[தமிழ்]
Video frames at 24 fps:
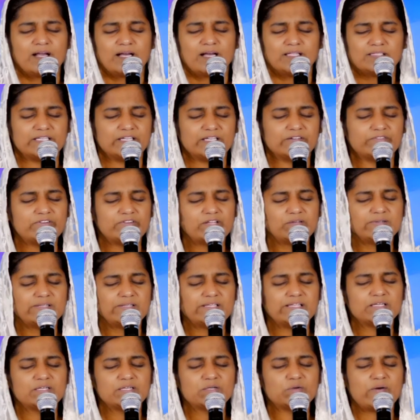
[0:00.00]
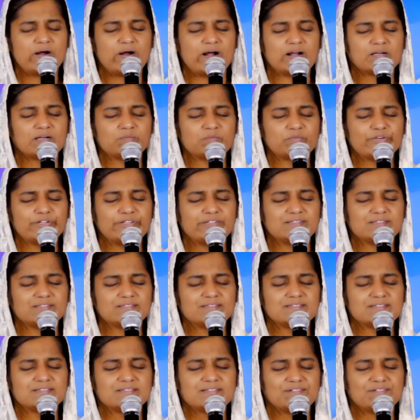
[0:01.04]
அது எவ்வளவு லகுவாக
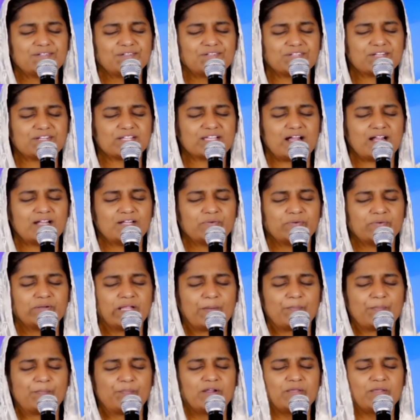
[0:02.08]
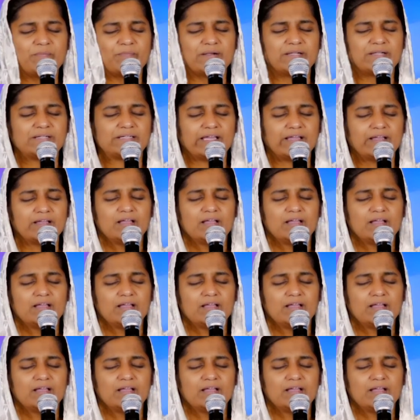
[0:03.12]
முடிந்தது இன்றைக்கு ஆண்டவரே அப்படிப்பட்ட